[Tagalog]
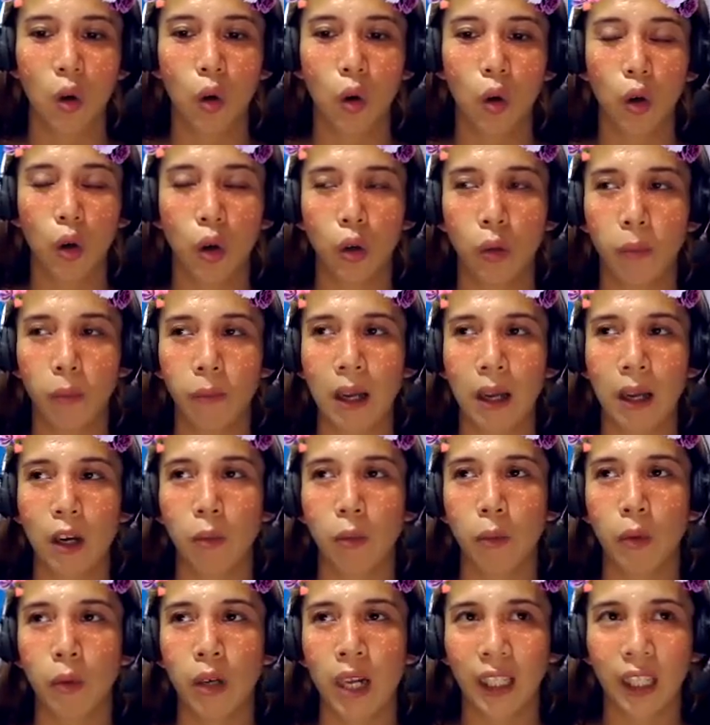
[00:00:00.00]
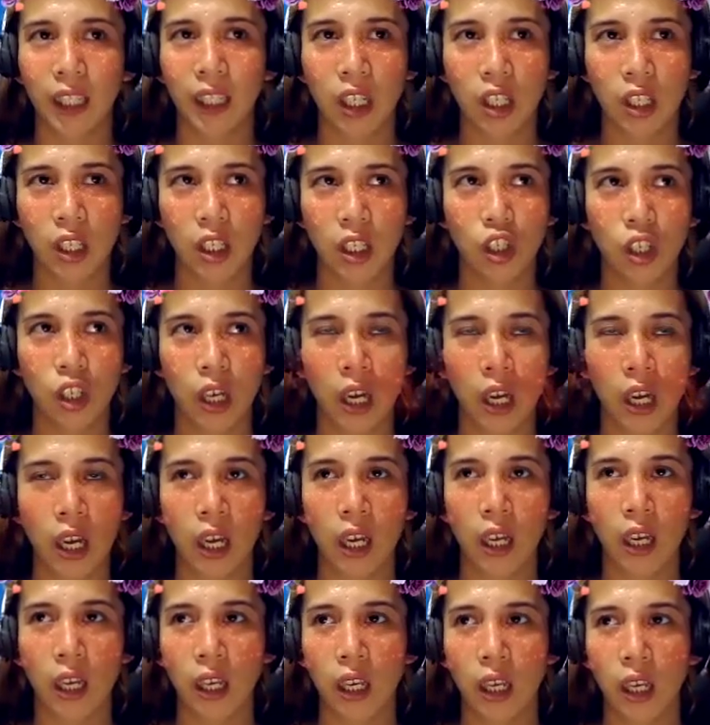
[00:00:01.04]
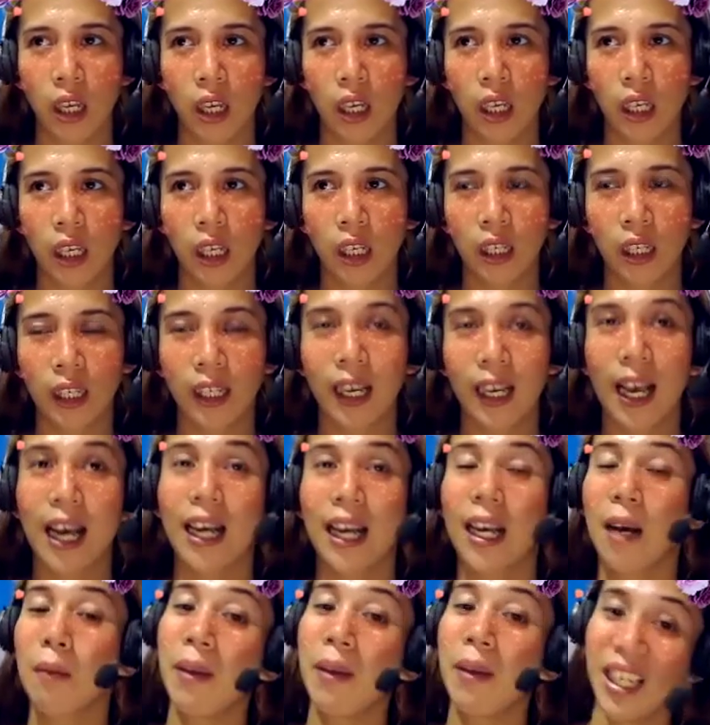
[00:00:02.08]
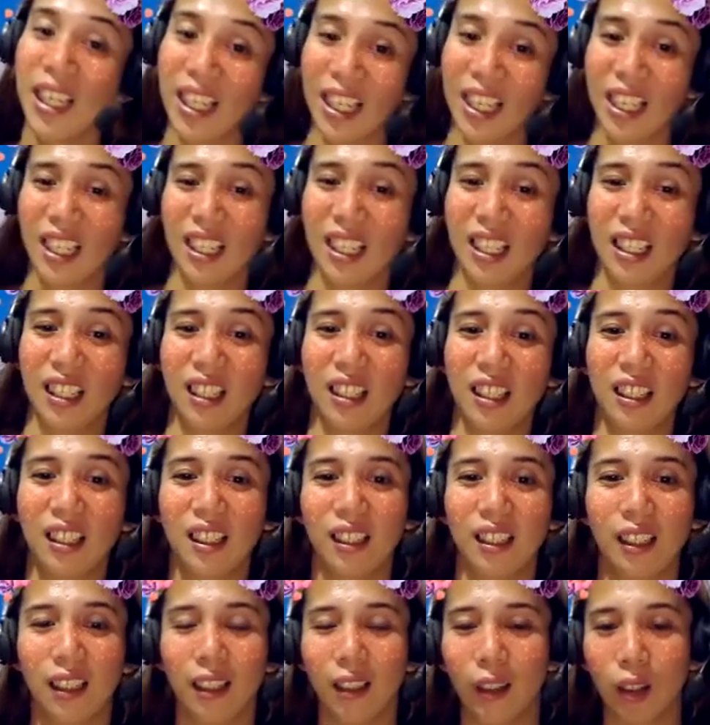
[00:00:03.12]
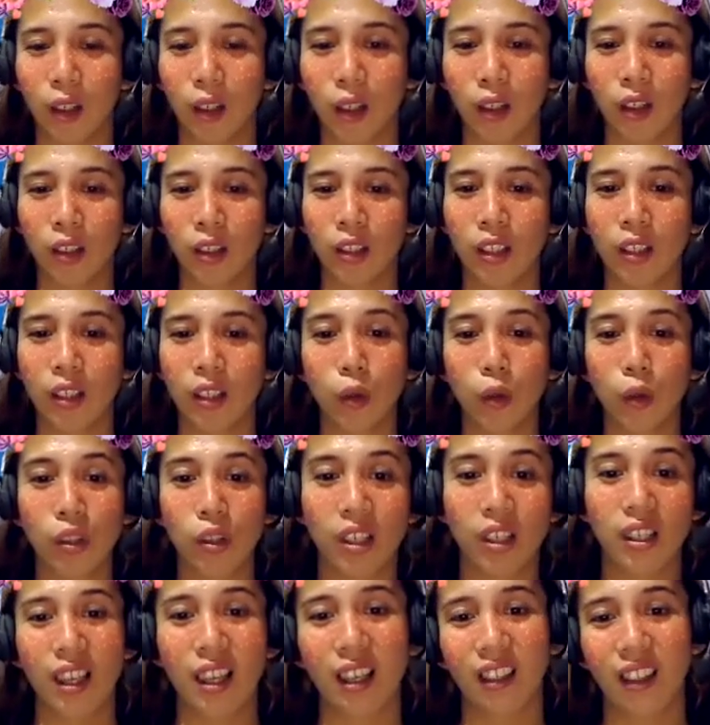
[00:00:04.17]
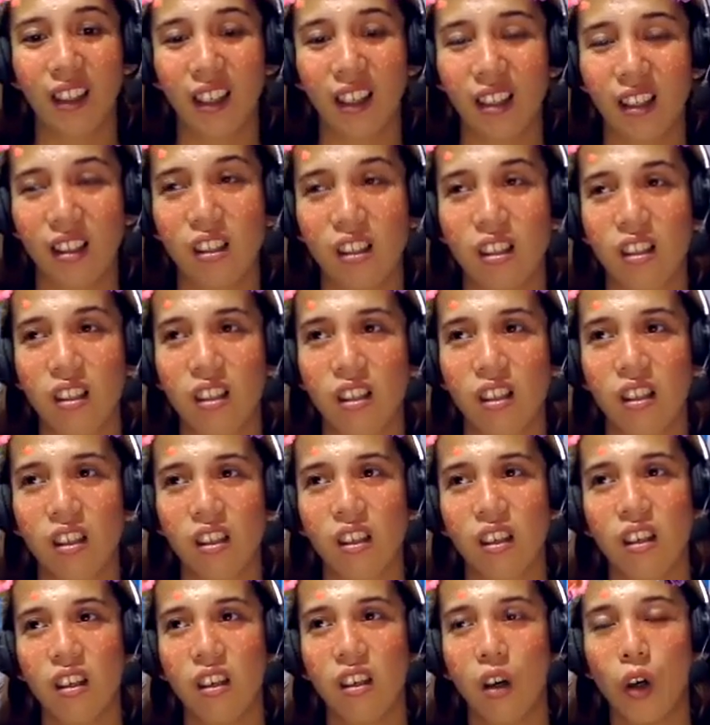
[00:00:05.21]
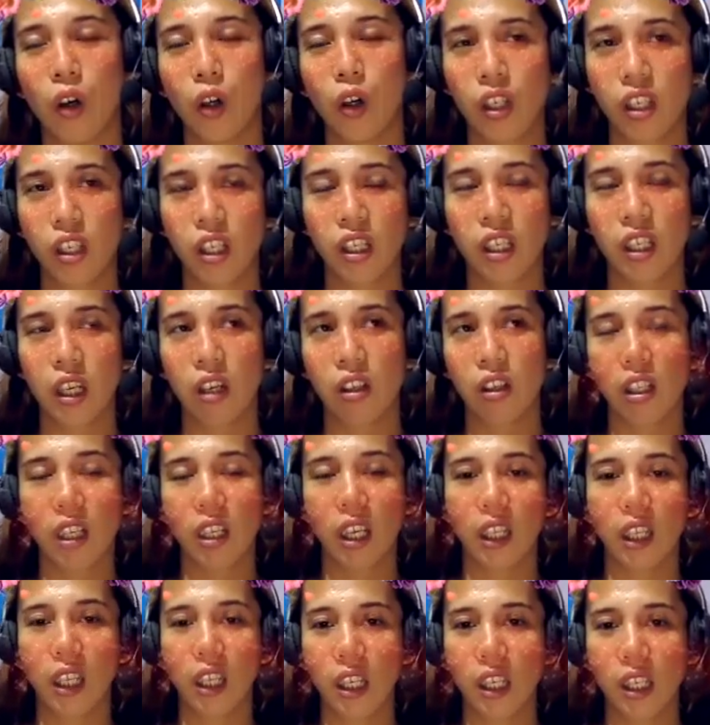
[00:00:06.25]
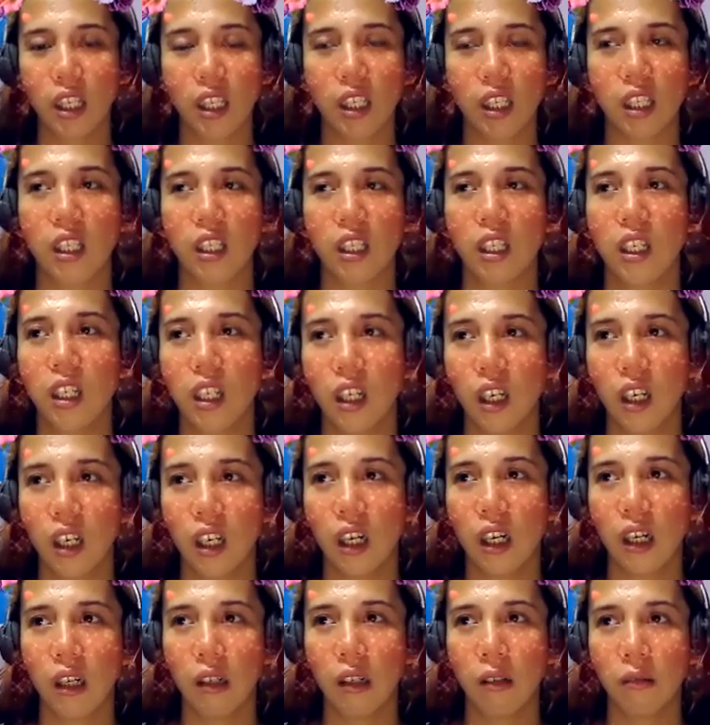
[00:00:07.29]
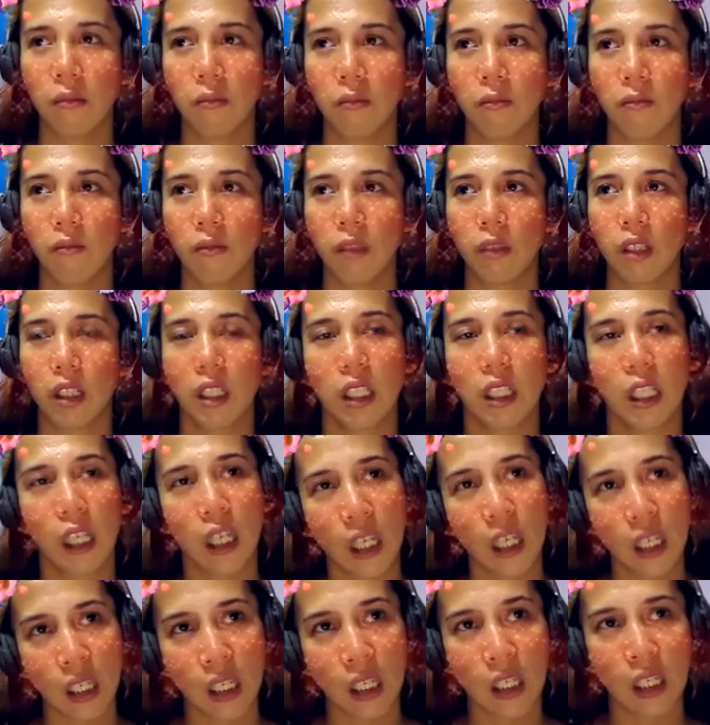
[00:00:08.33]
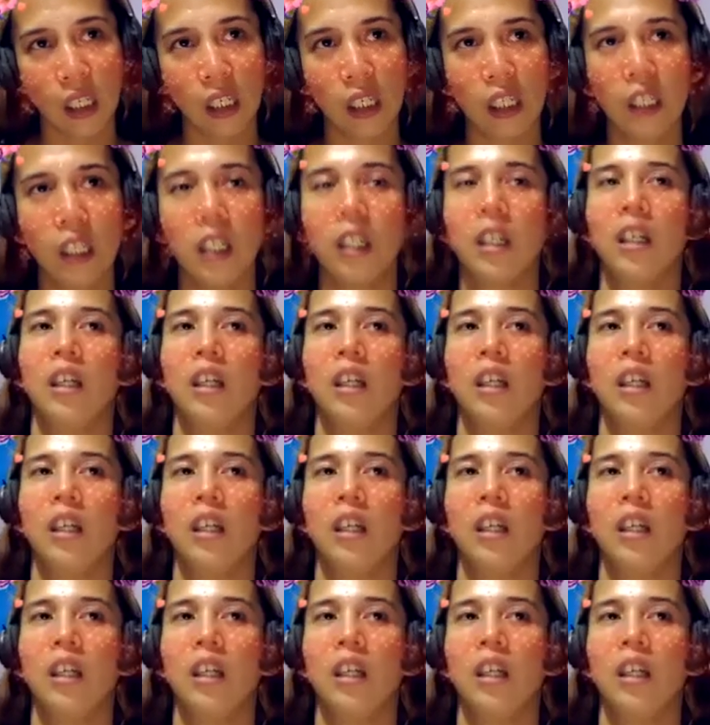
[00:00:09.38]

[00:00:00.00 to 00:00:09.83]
or paano po natin siya gagamayin uh, doon sa settings or sa sound settings, um, still